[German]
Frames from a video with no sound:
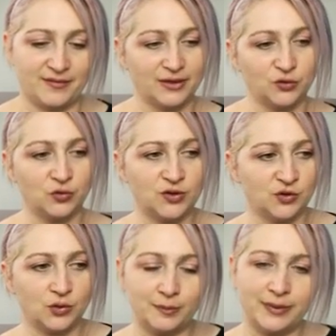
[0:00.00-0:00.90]
Weil wenn du es
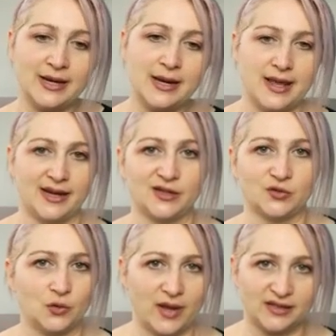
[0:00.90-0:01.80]
jetzt nur binden
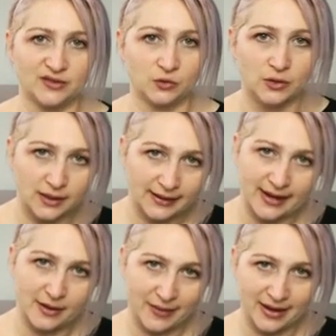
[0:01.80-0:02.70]
hättest oder hättest nur eine
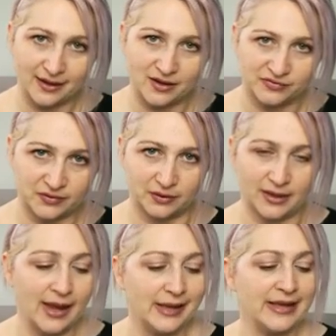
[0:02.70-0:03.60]
kleine Menge davon,
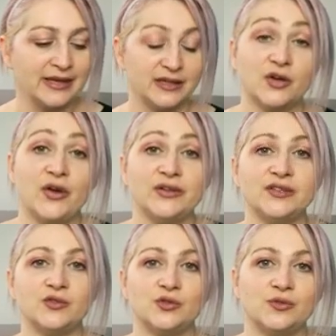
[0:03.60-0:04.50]
ja, dann
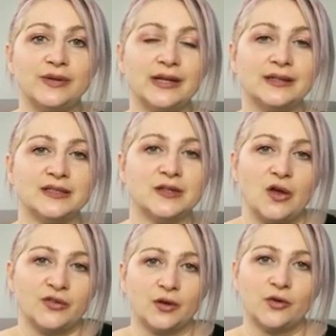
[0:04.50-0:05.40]
könntest du es wieder nicht
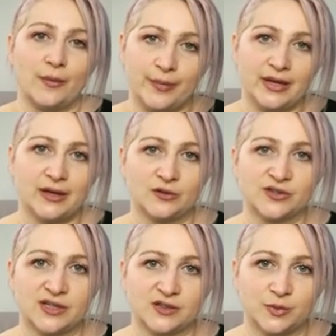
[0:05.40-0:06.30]
aus dem Körper
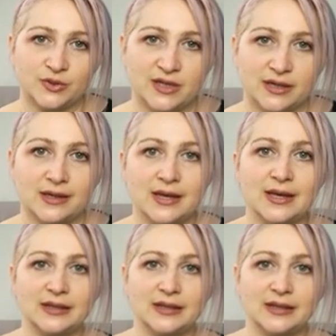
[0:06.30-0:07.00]
hinaus transportieren.